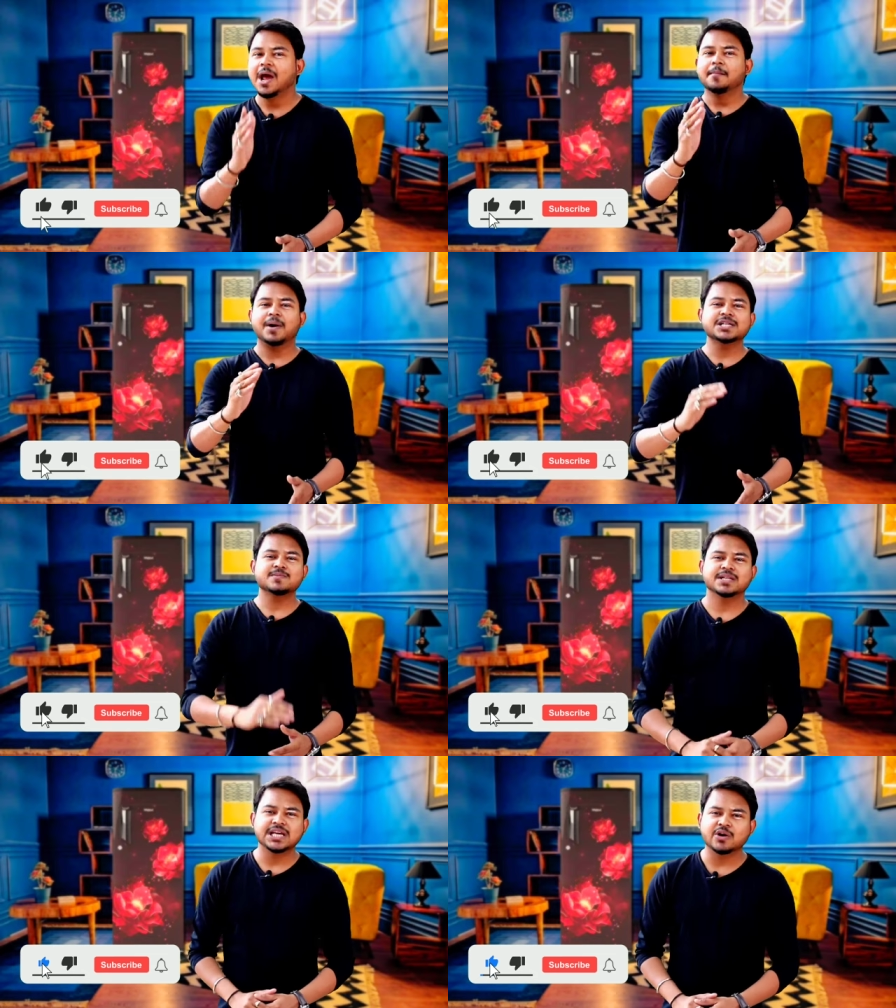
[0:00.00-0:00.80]
पास
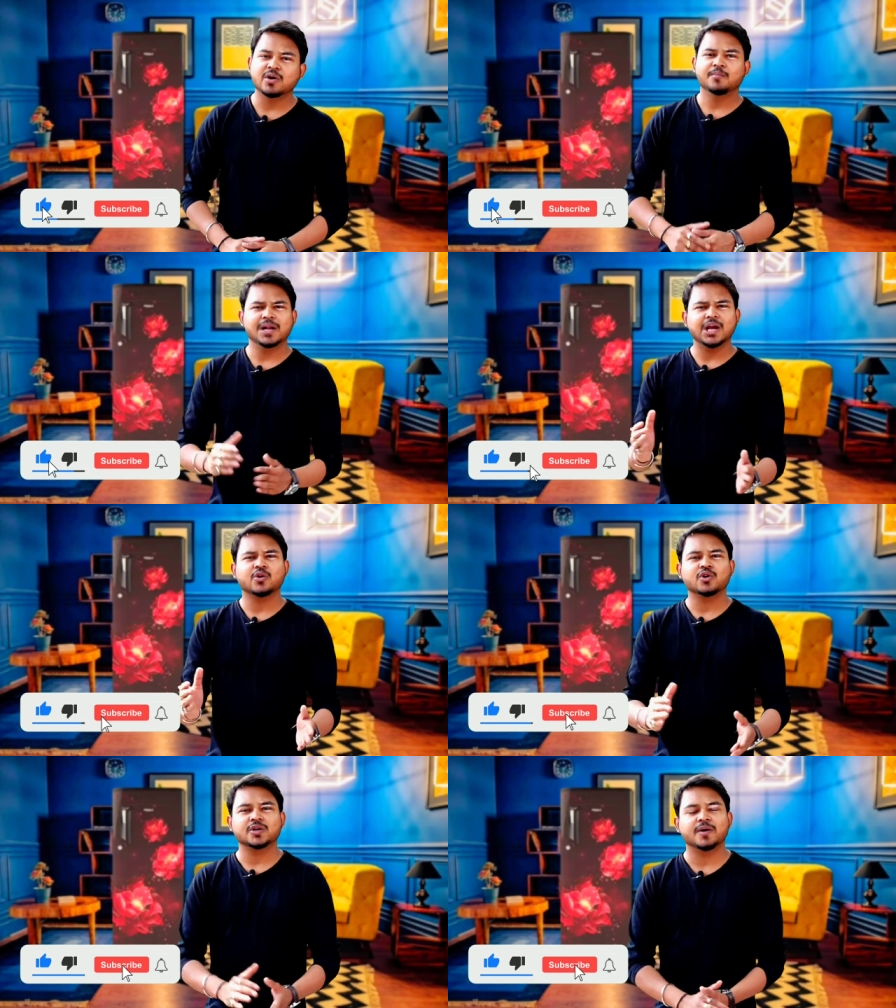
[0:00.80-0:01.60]
में दिया हुआ बेल आइकन
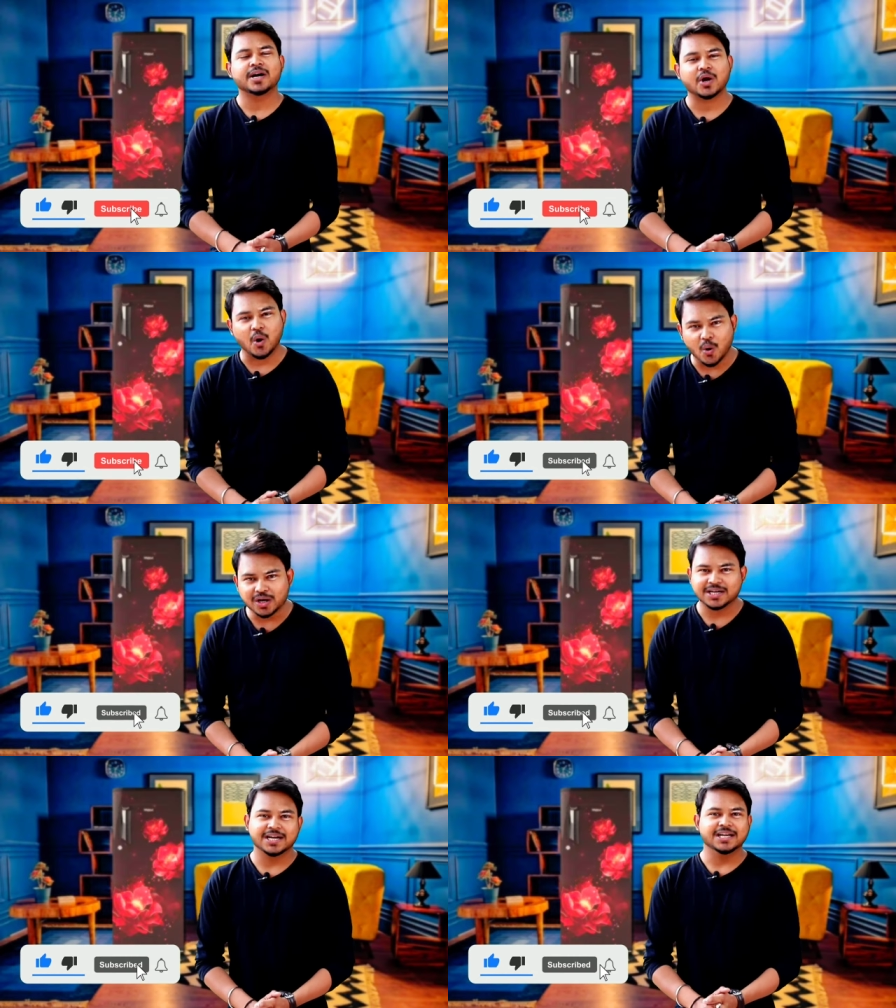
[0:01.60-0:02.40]
को दबाकर ऑल
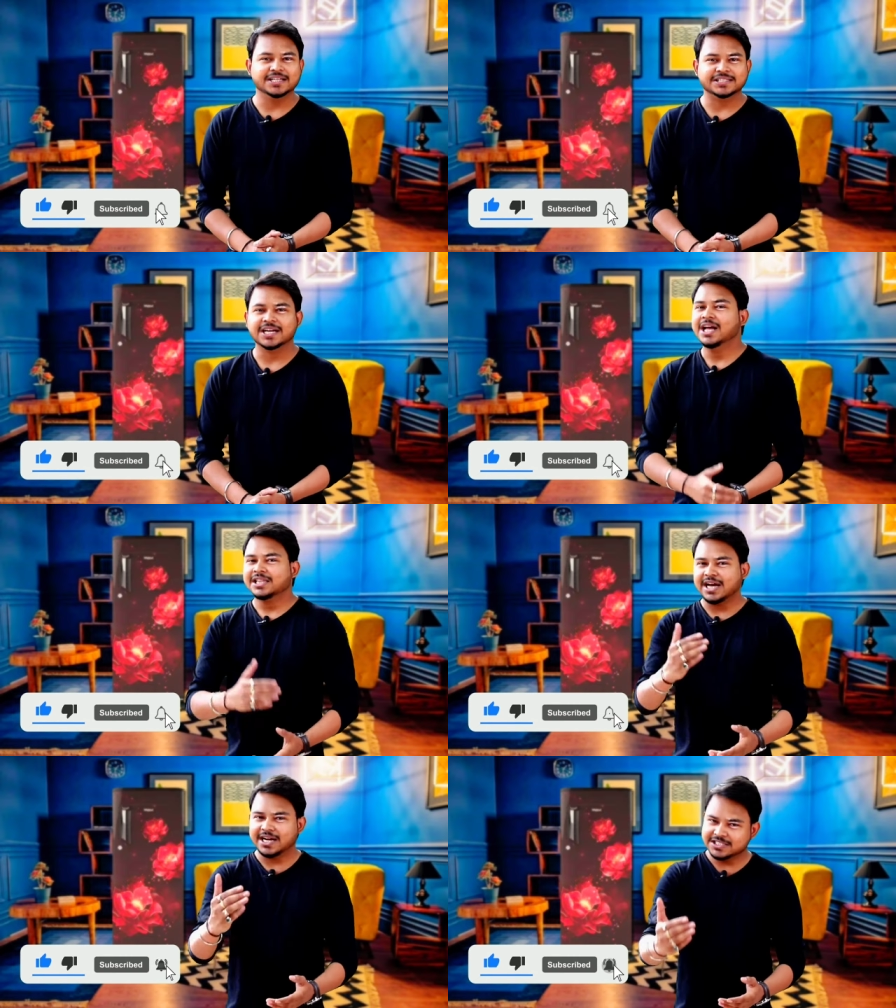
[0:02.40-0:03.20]
कर लीजिए
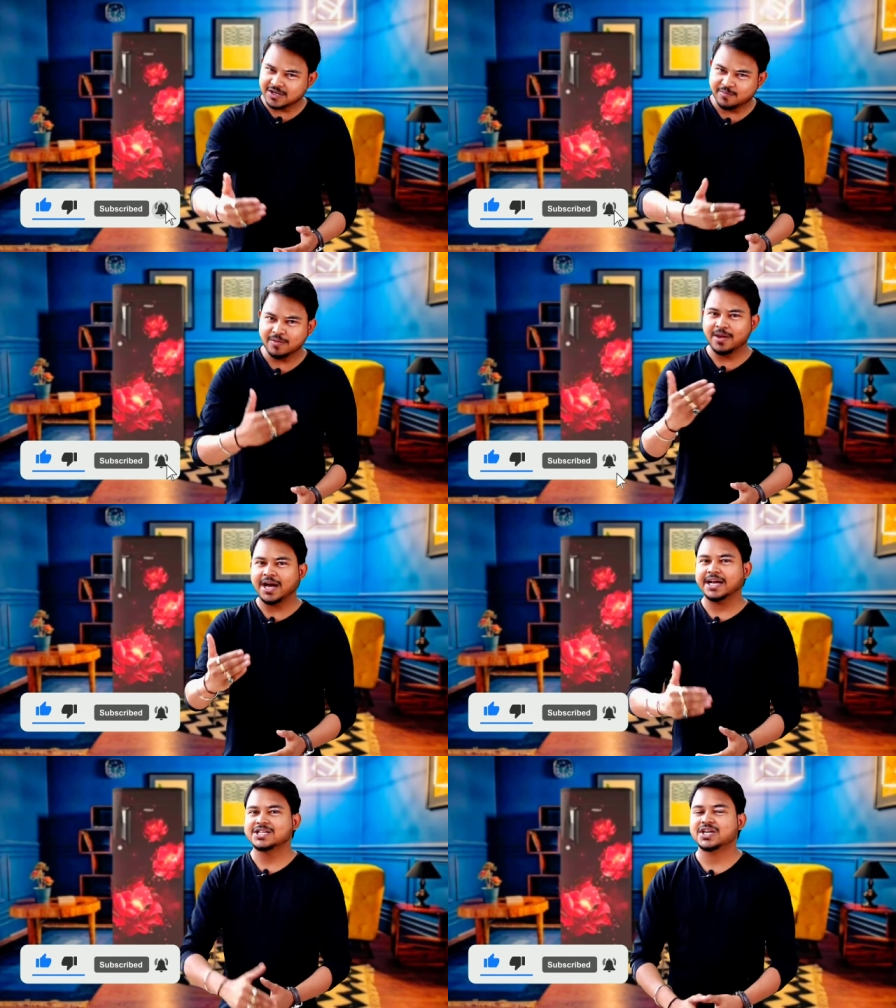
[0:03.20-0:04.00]
ताकि जब भी मैं
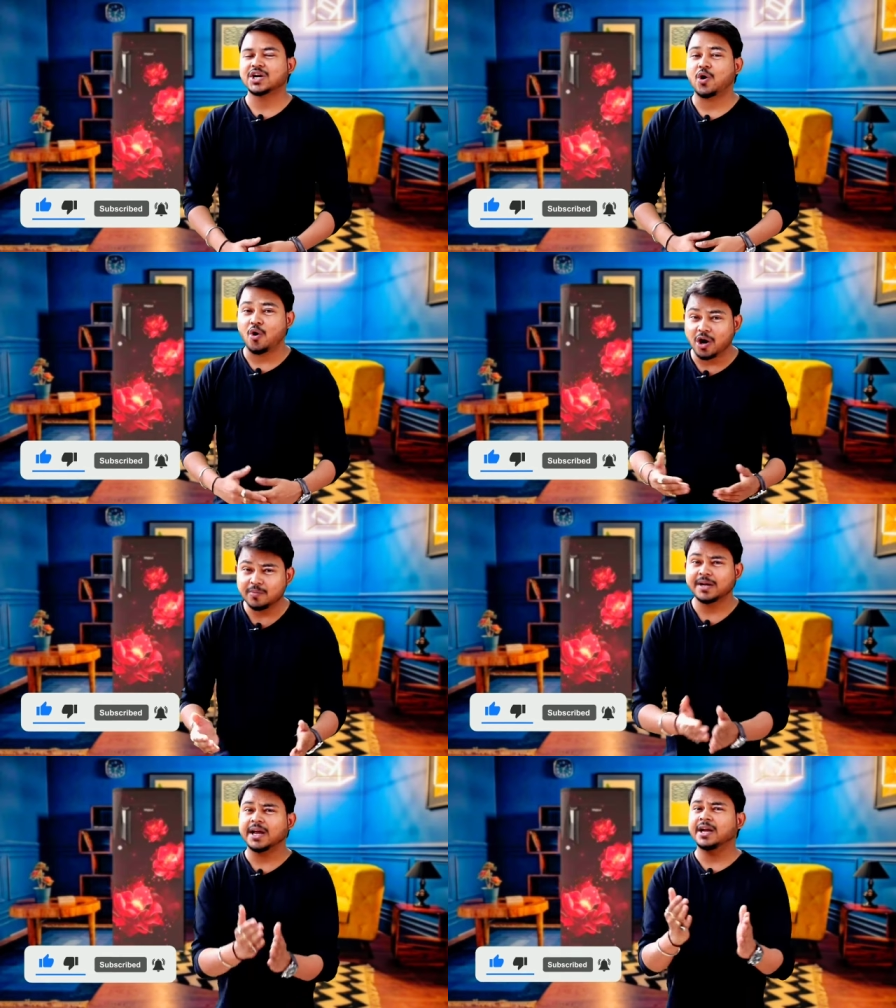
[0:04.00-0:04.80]
आगे इस तरह का और
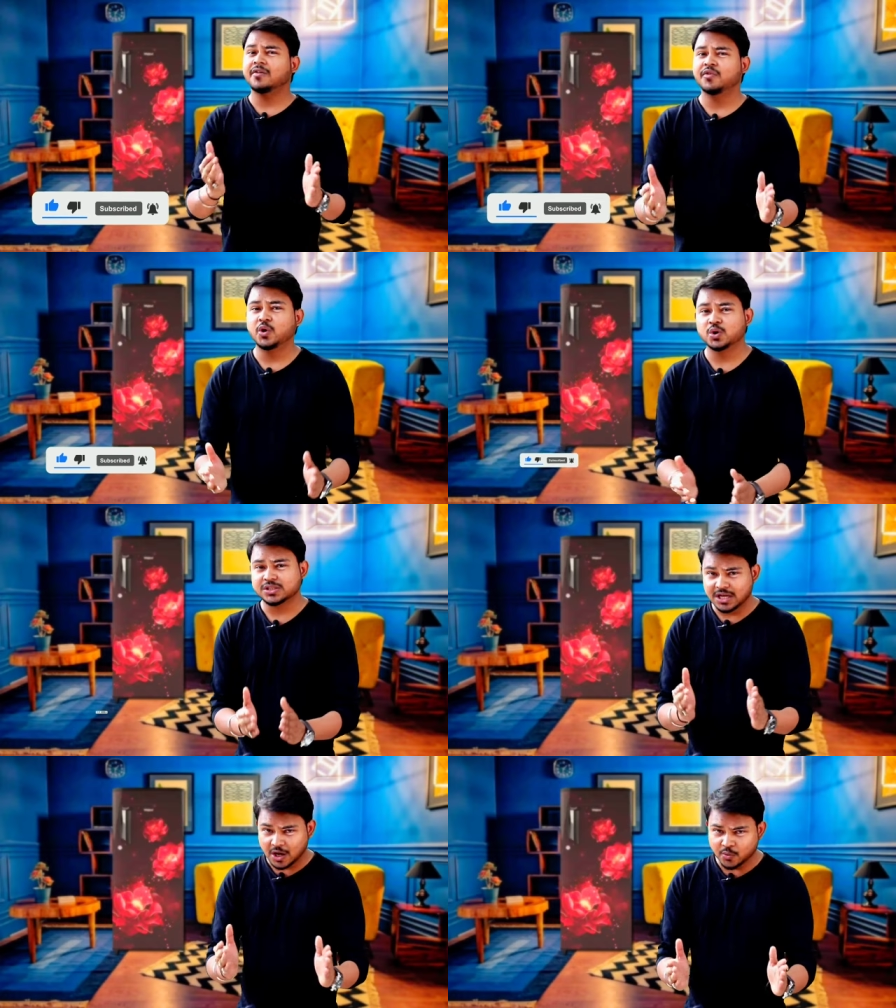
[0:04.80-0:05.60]
भी नए नए वीडियो
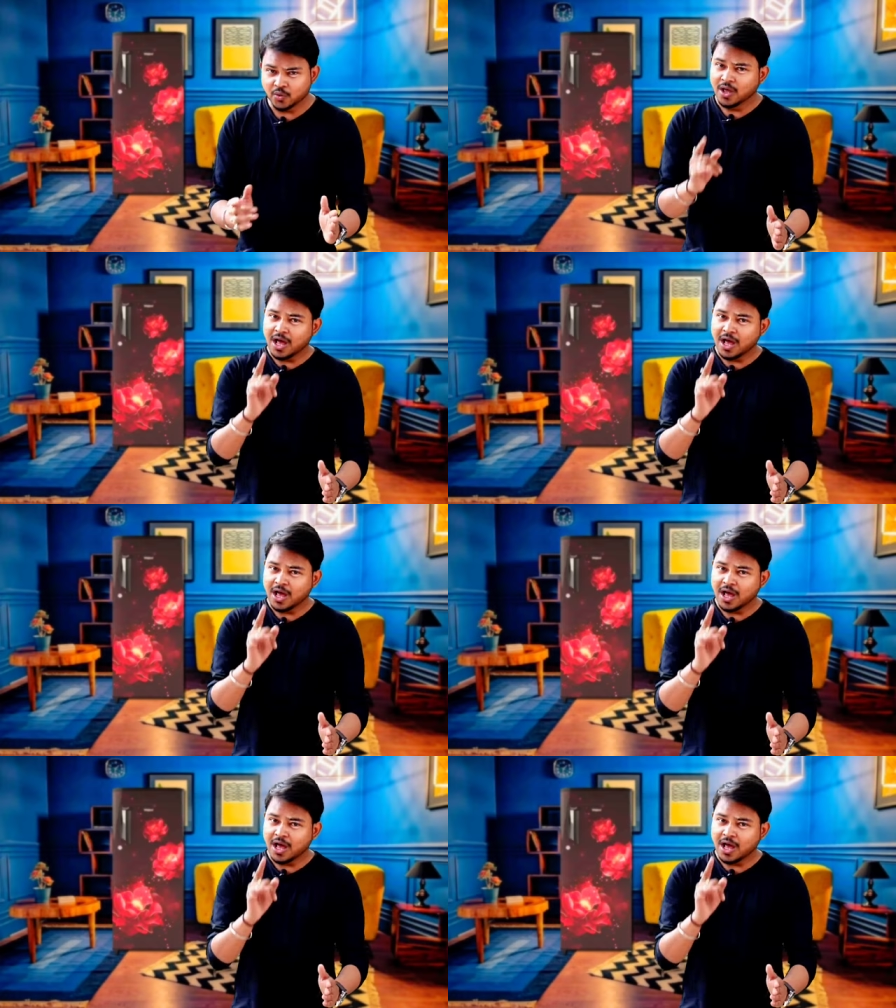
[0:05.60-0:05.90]
लाऊ